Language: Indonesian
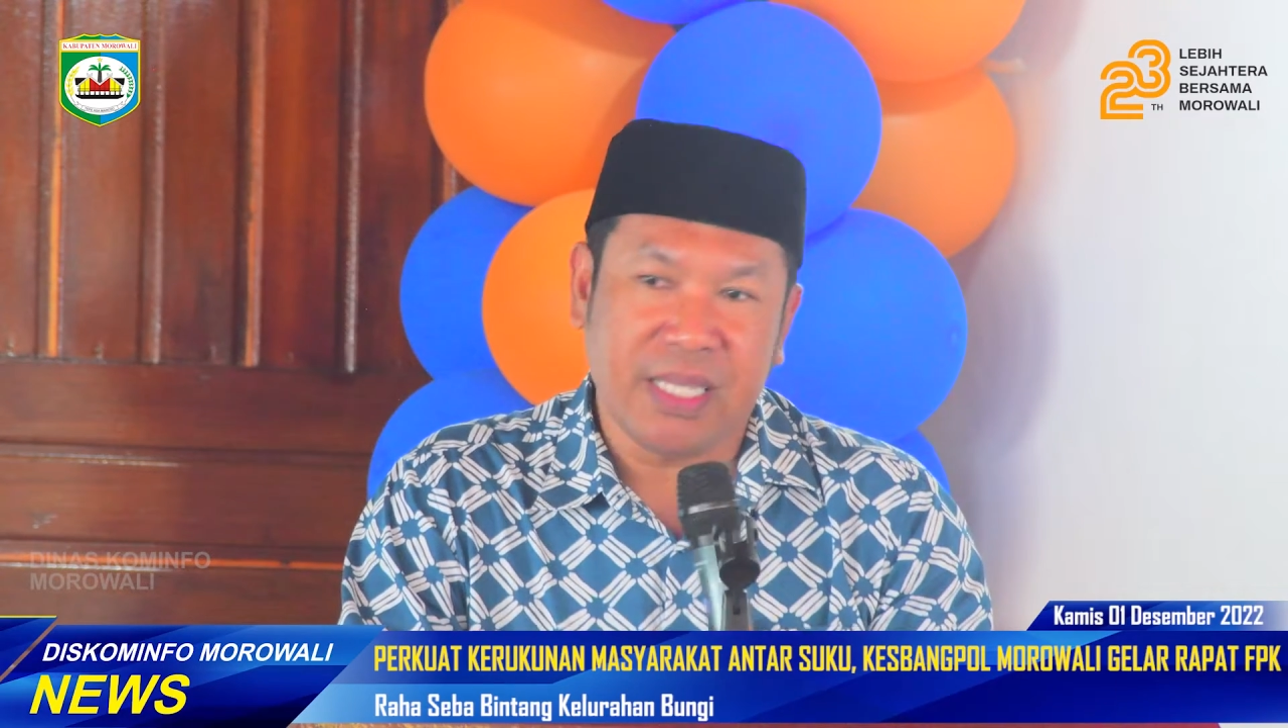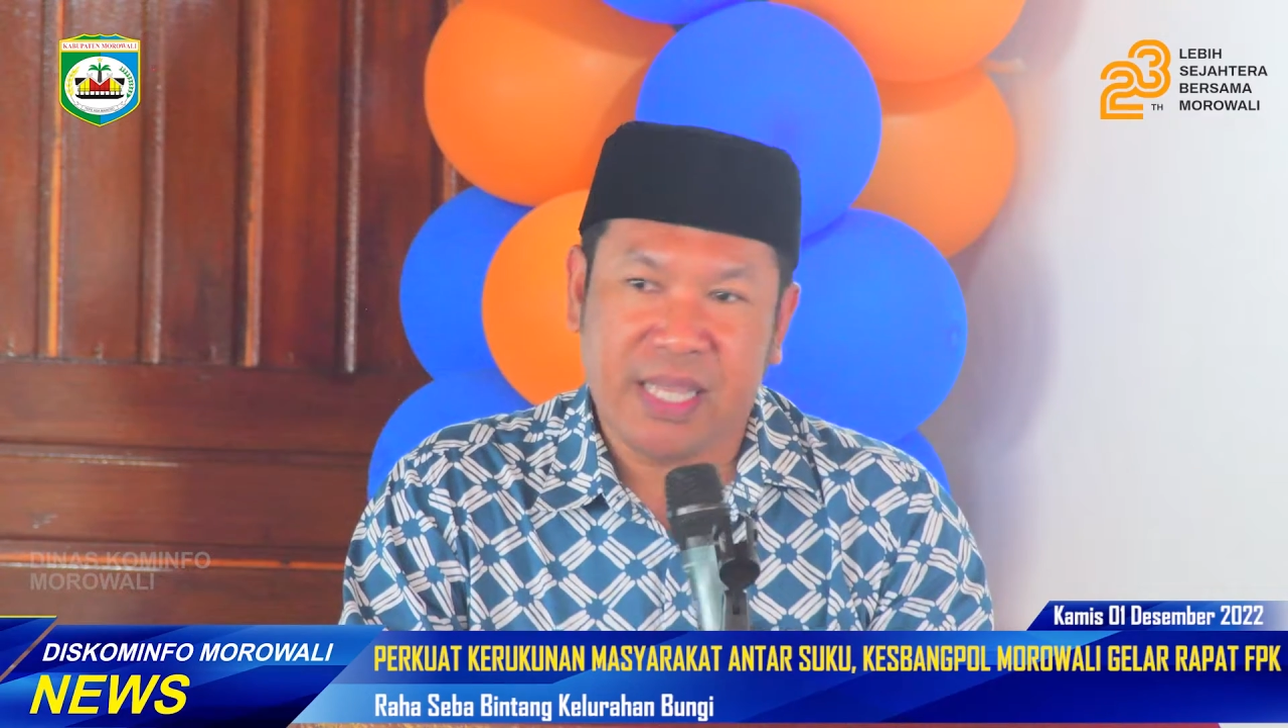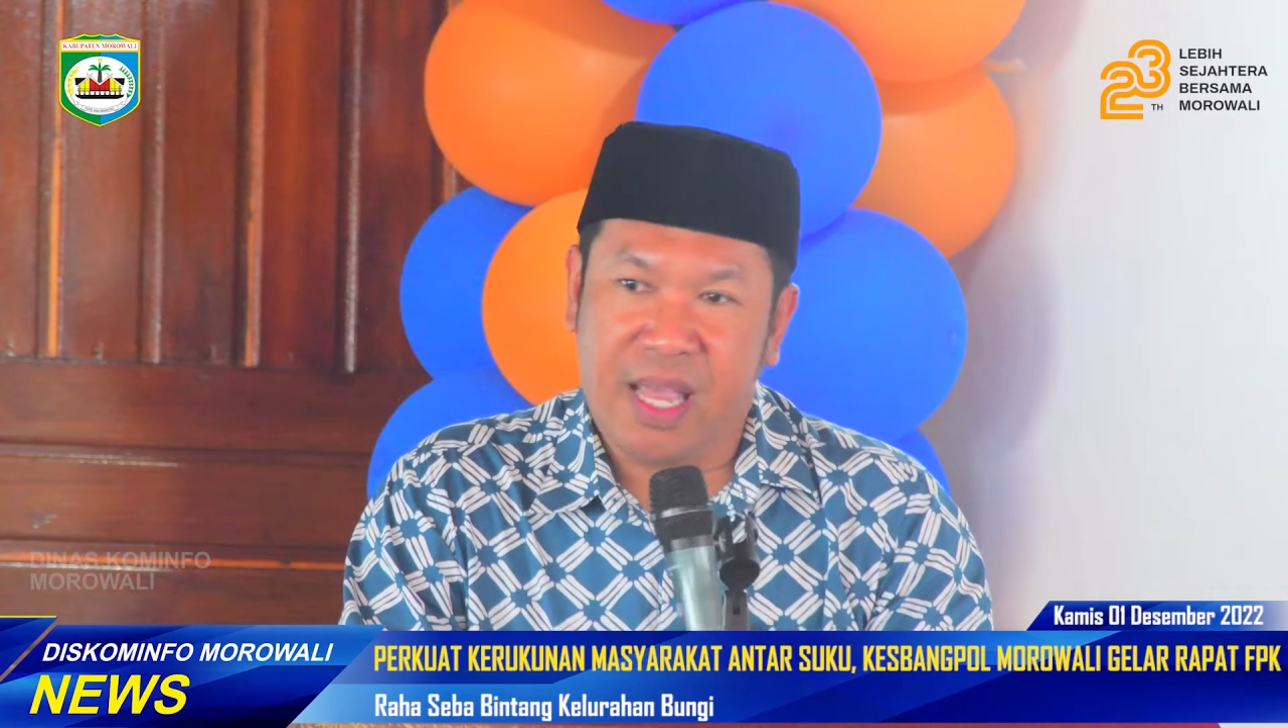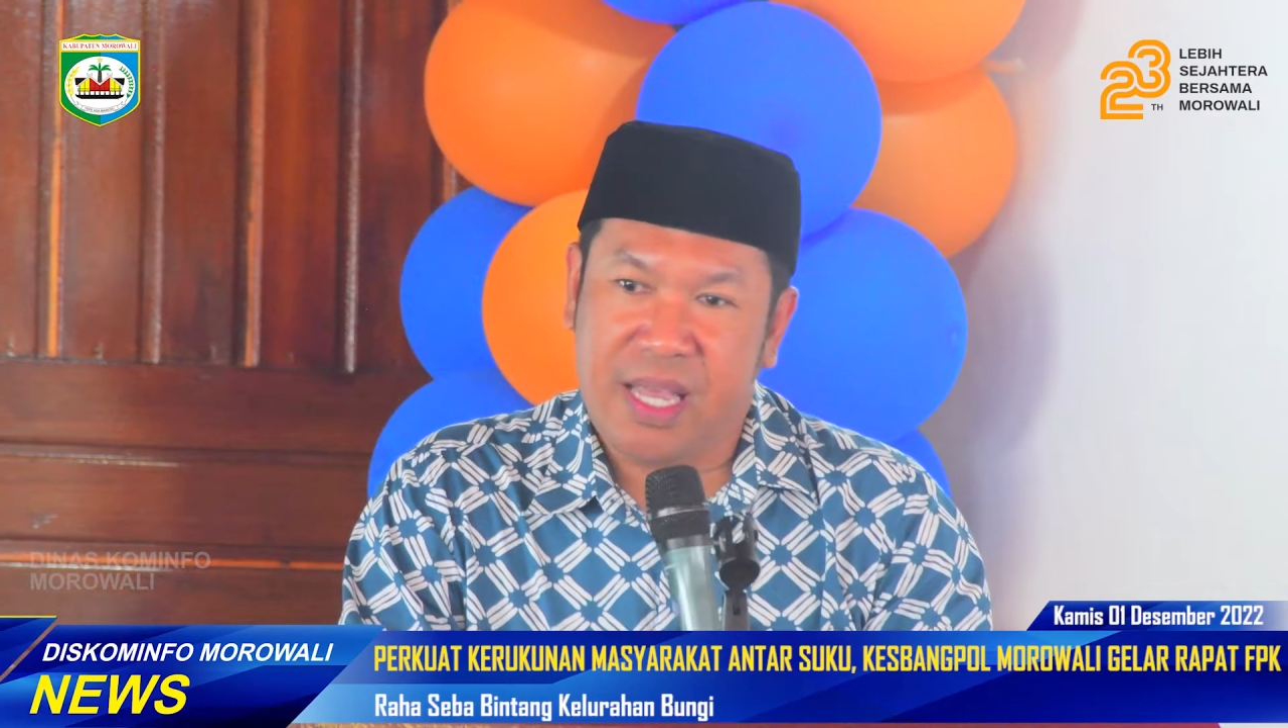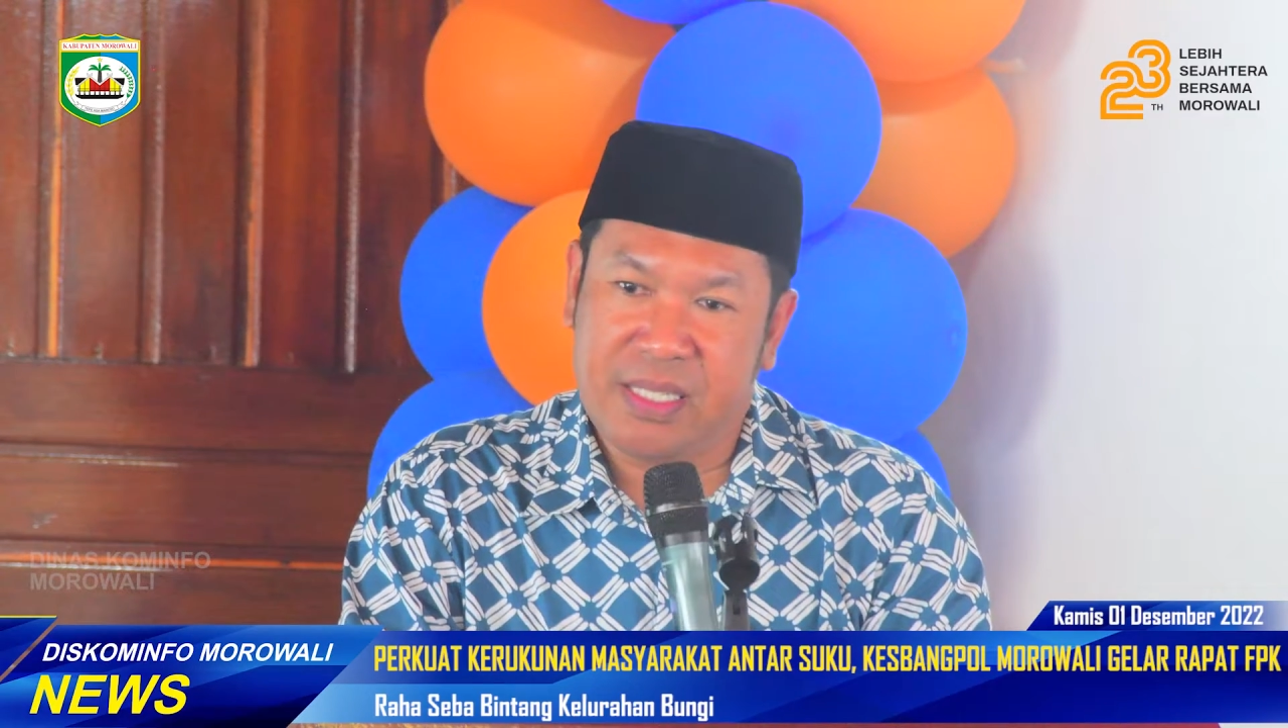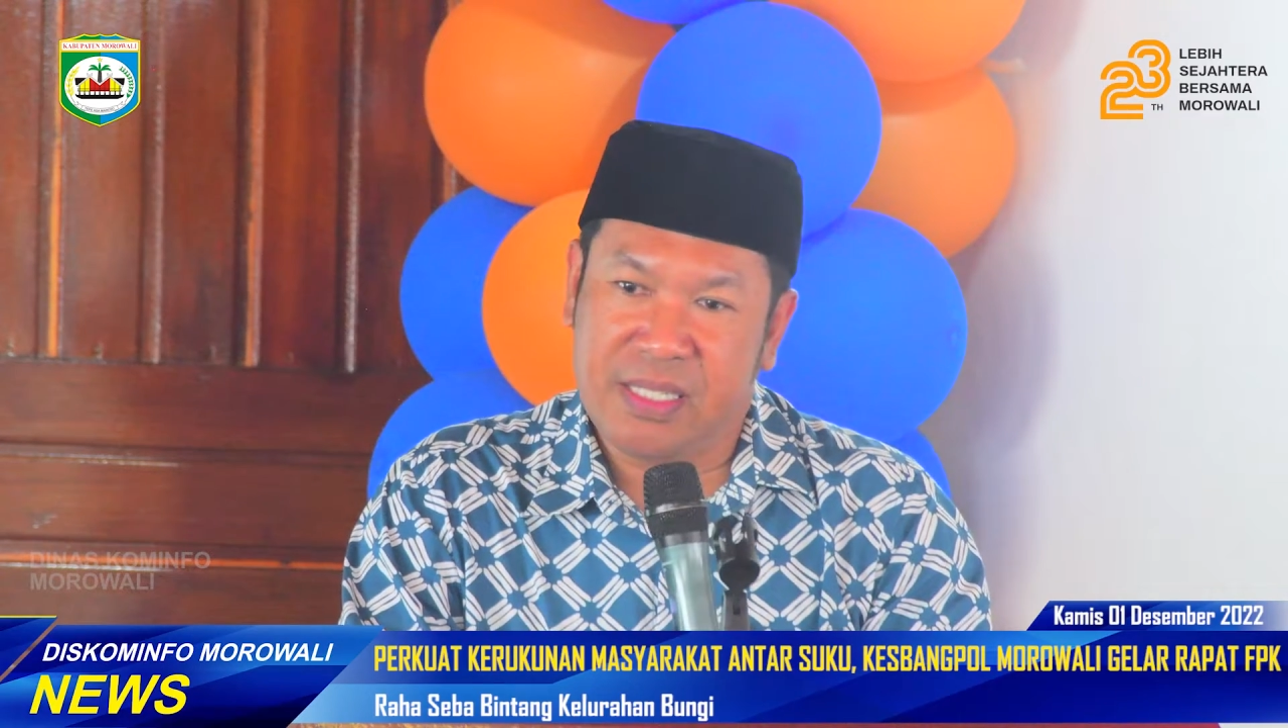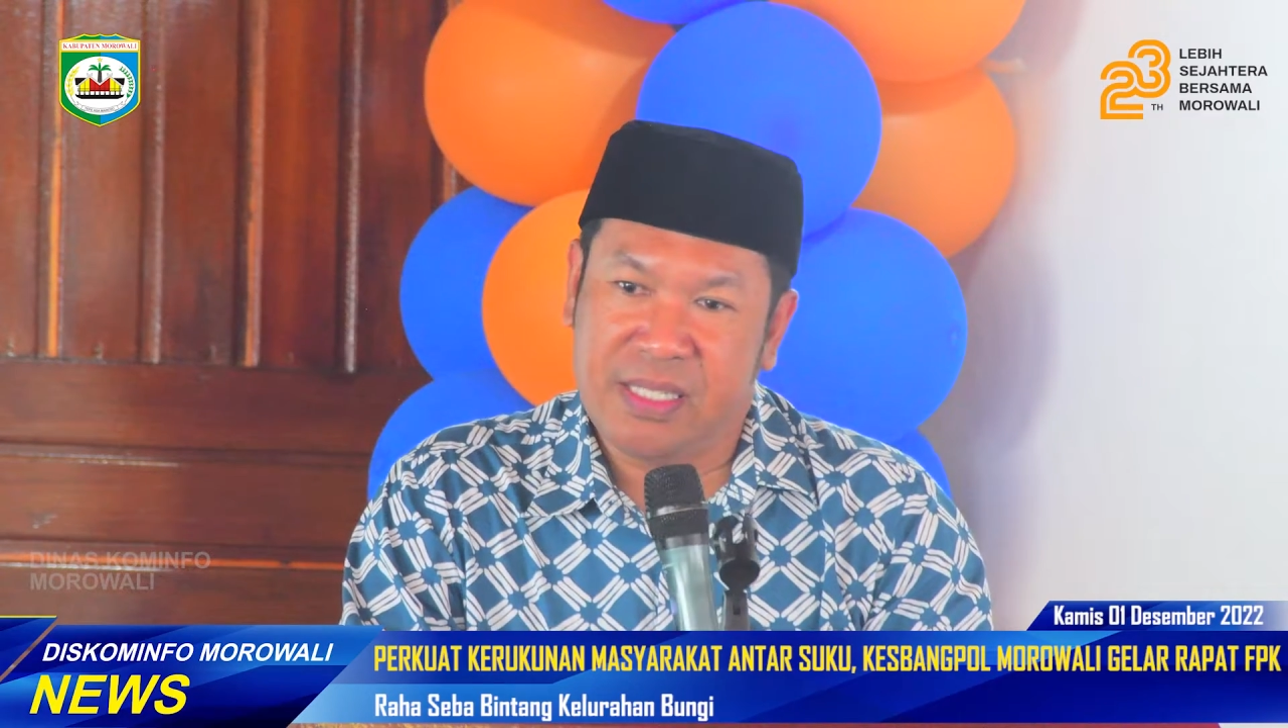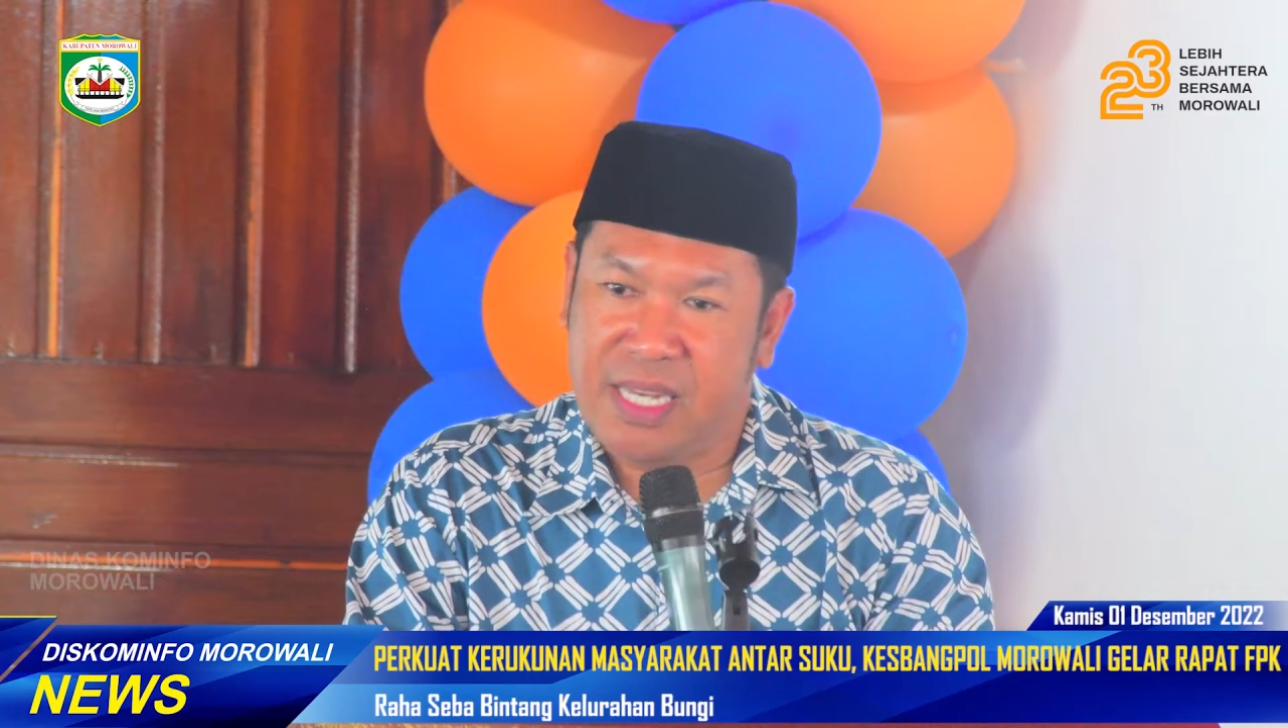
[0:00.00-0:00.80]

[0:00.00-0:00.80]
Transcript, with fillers: kita eh,